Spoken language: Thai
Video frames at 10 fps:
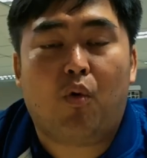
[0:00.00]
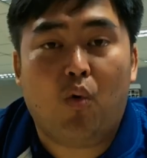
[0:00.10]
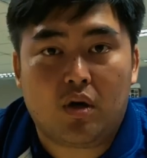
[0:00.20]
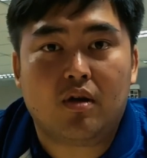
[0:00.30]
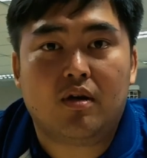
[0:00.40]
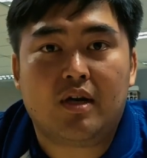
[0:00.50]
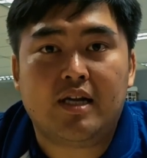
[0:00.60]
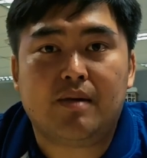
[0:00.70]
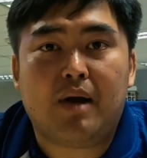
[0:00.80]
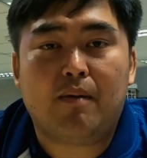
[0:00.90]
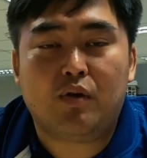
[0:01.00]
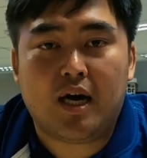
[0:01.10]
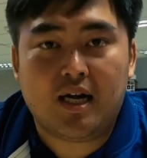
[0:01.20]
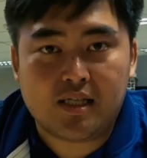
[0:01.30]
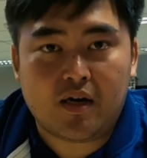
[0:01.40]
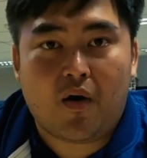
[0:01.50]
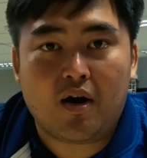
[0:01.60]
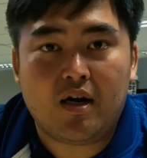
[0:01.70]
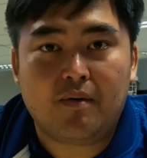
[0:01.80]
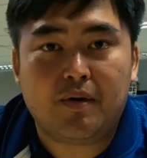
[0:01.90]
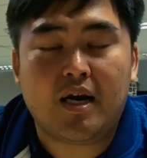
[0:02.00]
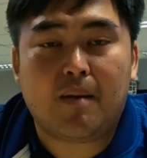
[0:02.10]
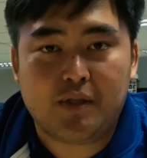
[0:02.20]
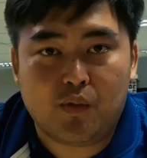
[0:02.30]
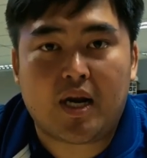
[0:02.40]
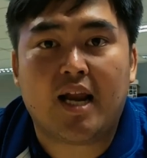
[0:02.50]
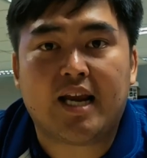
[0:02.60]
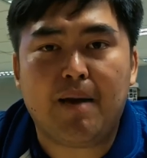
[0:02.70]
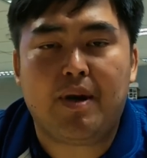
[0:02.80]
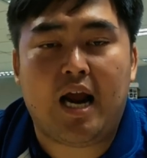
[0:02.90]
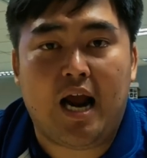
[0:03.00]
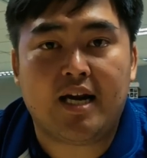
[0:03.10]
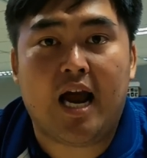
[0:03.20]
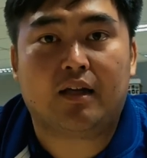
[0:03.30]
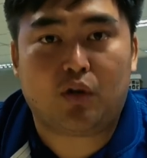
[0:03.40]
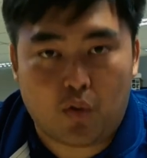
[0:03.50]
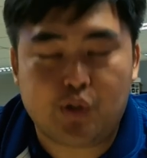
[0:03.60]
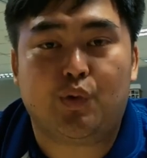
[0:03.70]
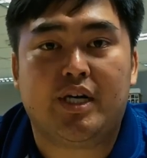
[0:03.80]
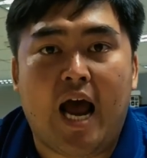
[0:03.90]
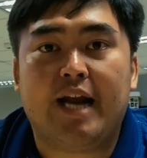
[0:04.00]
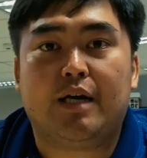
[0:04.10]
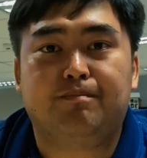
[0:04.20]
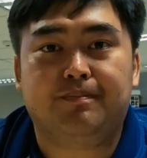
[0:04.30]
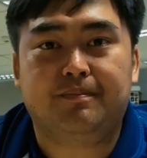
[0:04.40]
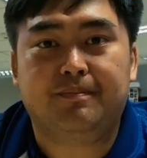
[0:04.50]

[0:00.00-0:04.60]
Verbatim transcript: พูดในสภาผู้แทนราษฎรเพื่อนำไปสู่การแก้ปัญหาอย่างตรงจุดได้ครับ